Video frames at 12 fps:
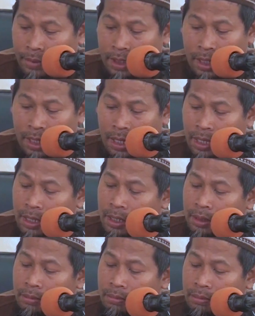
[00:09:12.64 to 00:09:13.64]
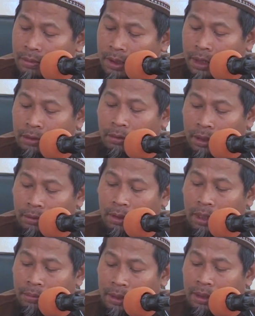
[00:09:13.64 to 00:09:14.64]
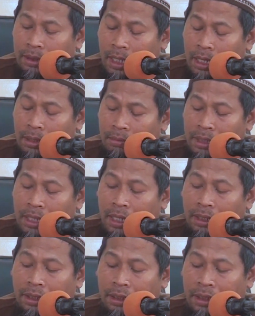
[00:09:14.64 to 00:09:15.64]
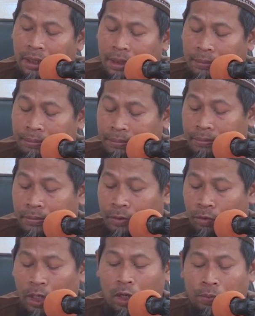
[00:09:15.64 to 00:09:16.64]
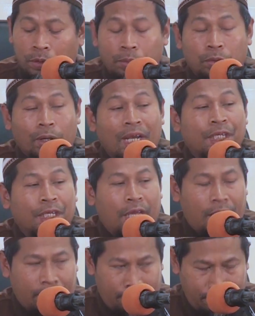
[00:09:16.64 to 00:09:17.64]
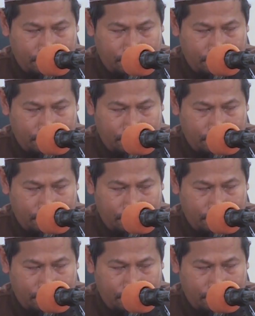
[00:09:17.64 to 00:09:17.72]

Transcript: Ya sesuatu yang bisa menyakiti walaupun bukan dia